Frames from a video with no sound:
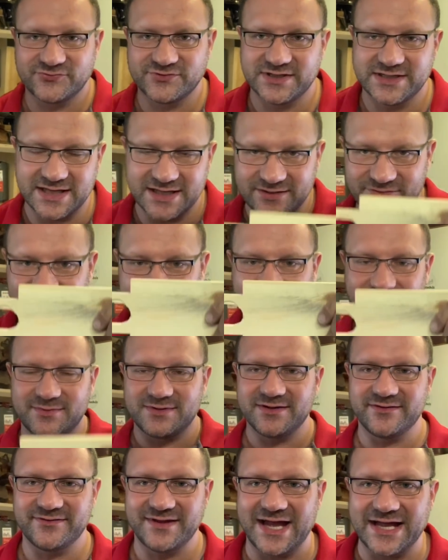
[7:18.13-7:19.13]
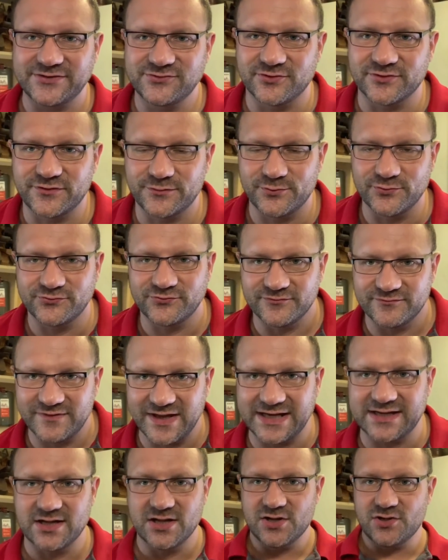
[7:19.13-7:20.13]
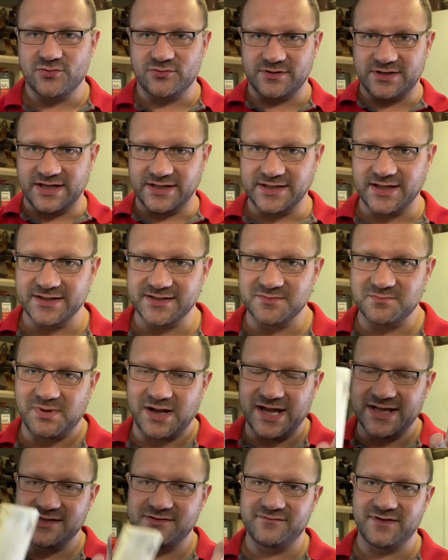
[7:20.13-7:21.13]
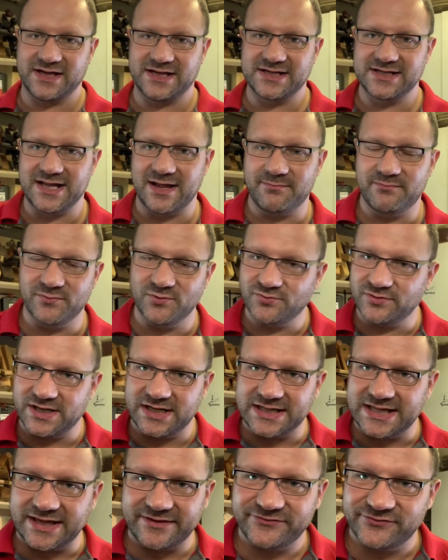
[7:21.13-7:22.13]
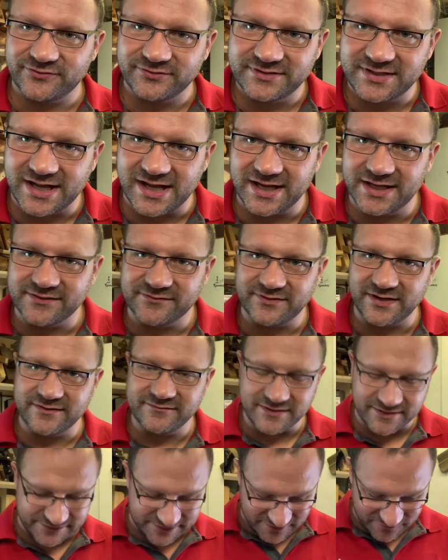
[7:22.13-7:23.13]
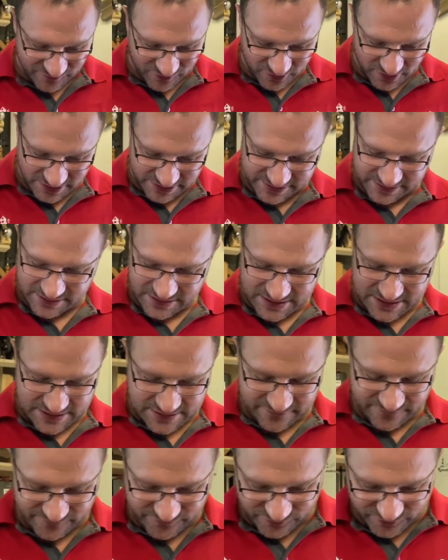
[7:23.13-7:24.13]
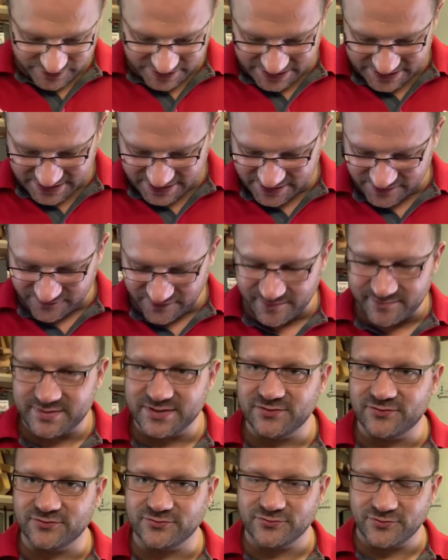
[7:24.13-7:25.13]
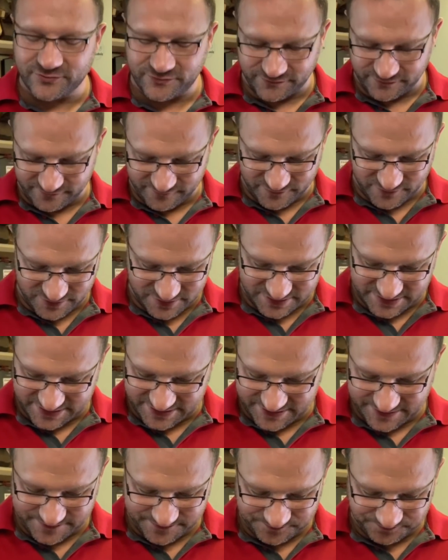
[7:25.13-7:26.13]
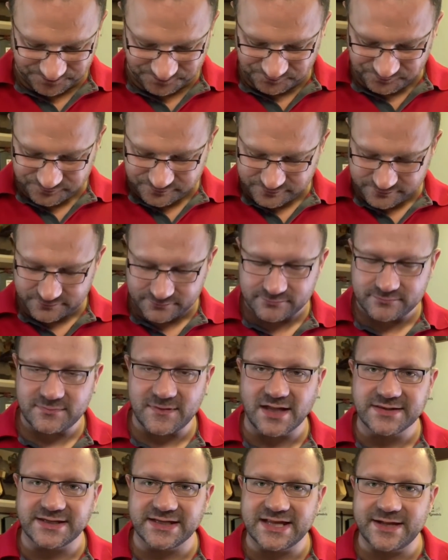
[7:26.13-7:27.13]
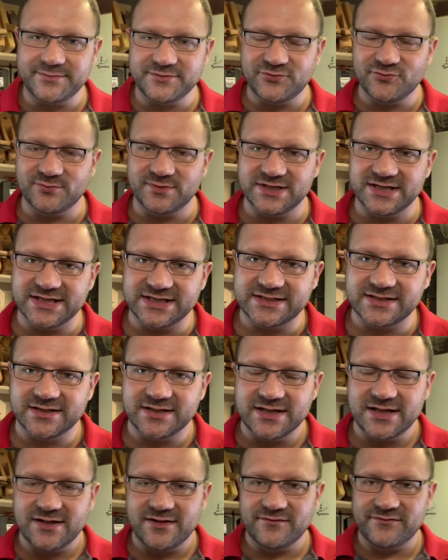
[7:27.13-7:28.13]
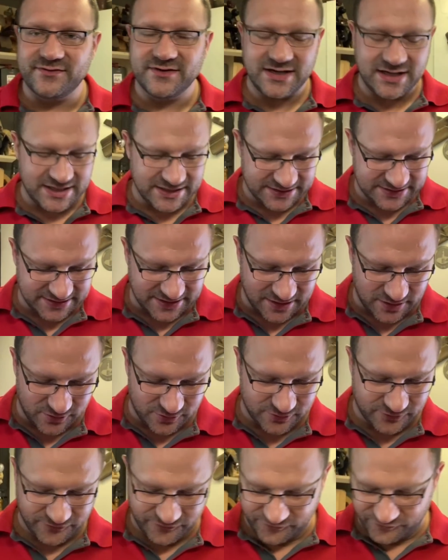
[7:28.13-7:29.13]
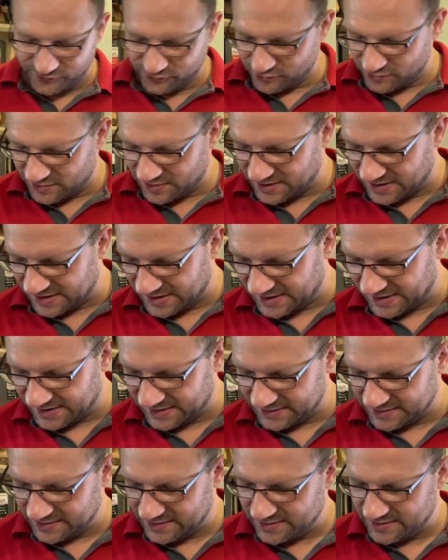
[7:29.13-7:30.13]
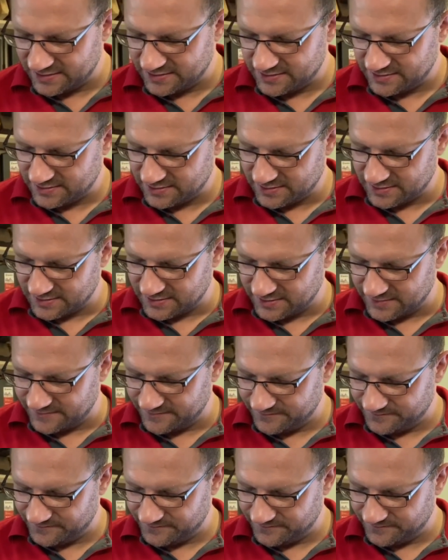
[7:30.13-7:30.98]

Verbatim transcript: den Stabilisator zwischen weg und kann dann die Beine wegklappen. Oder lasst euch da einfallen, was ihr wollt, wo ihr diese Verbindung nutzen wollt. Ja? Dann habe ich überlegt, vielleicht auch für ein... Äh,